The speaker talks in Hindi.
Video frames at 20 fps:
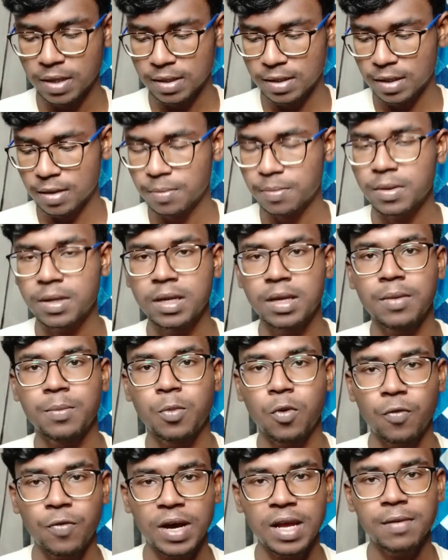की तरफ
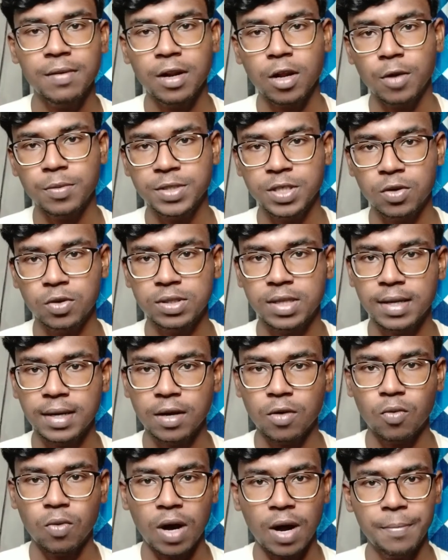प्रोफाइल वाला ऑप्शन होता है ना
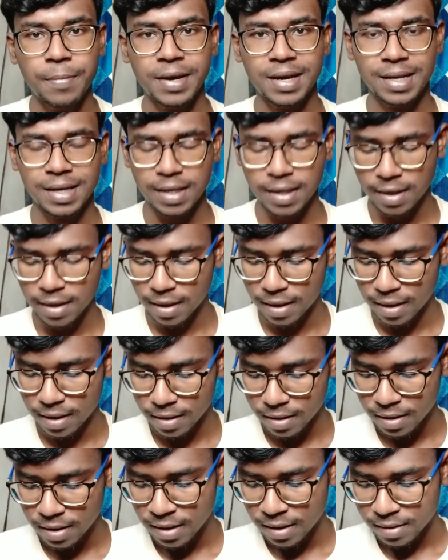वहाँ पे क्लिक करना है
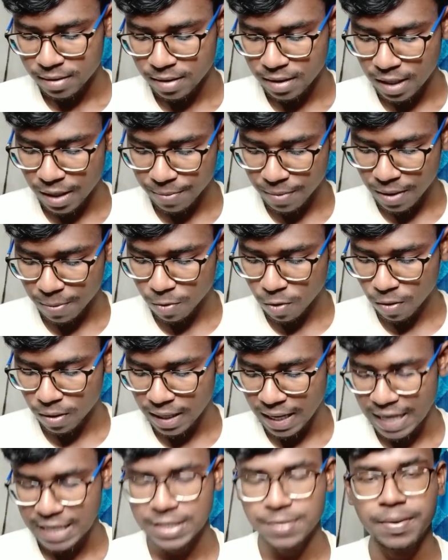देन यहाँ पे आपको
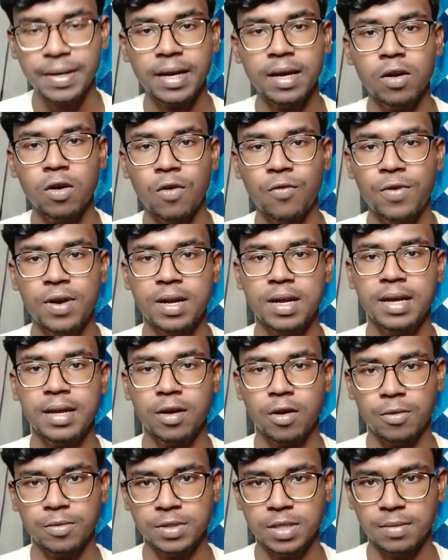कैशबैक एंड ऑफर का एक
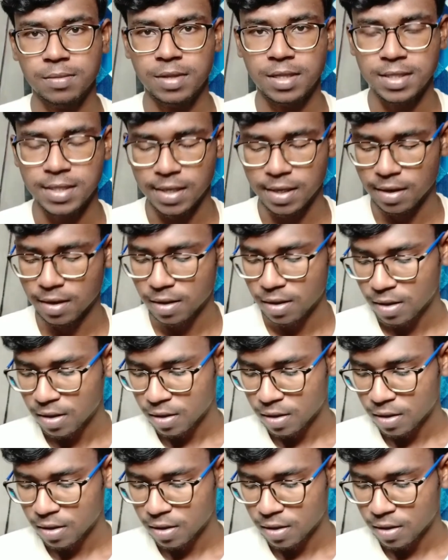ऑप्शन मिल जाएगा